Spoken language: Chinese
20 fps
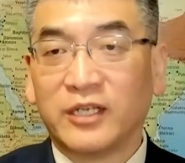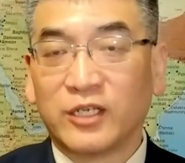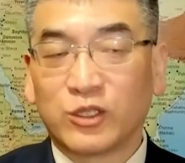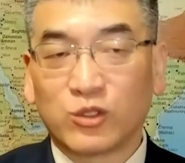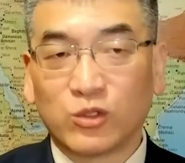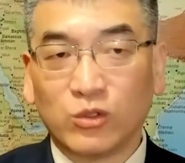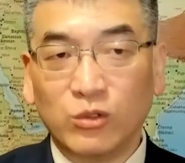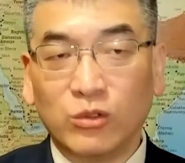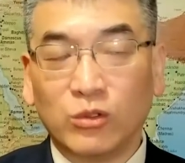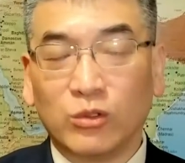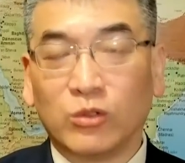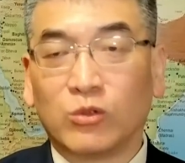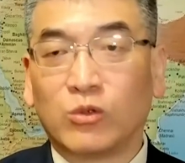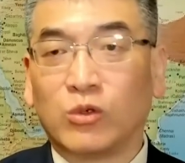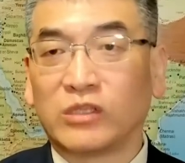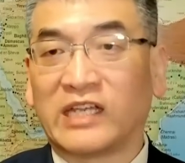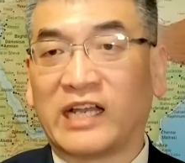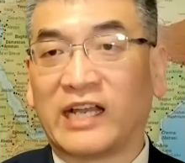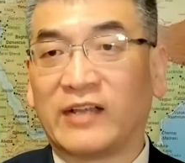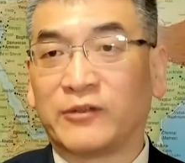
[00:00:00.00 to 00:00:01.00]
中共
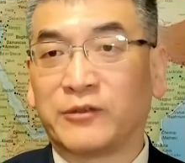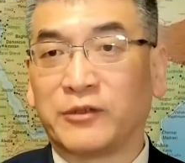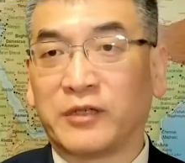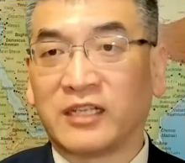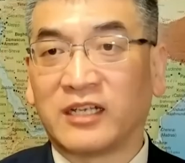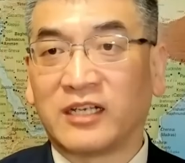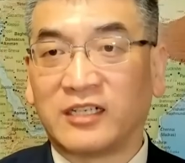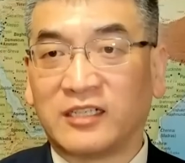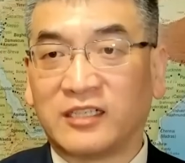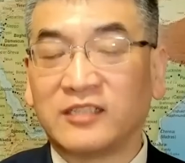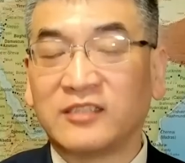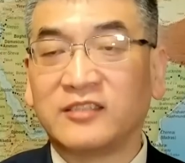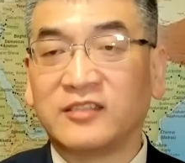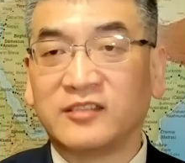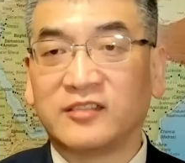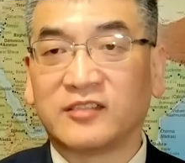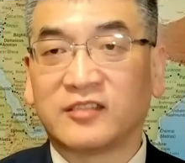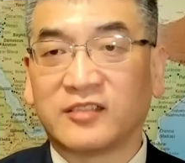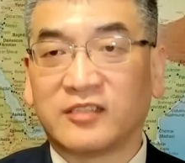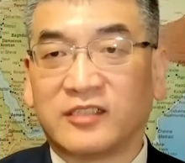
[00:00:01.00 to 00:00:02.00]
国家安全的核
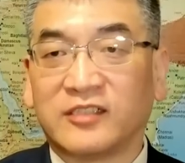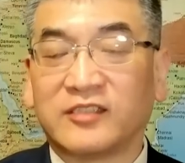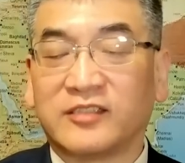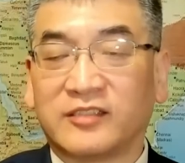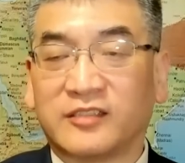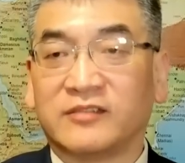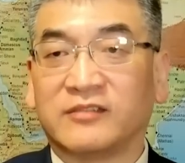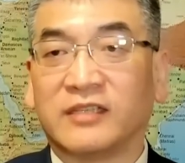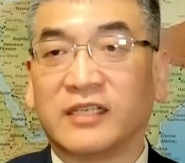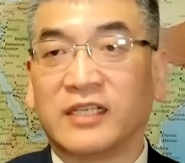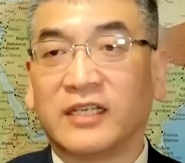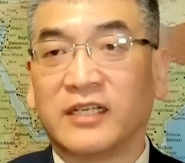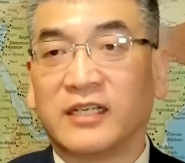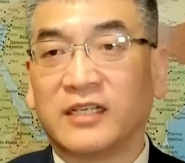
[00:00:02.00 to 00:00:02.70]
心之核心，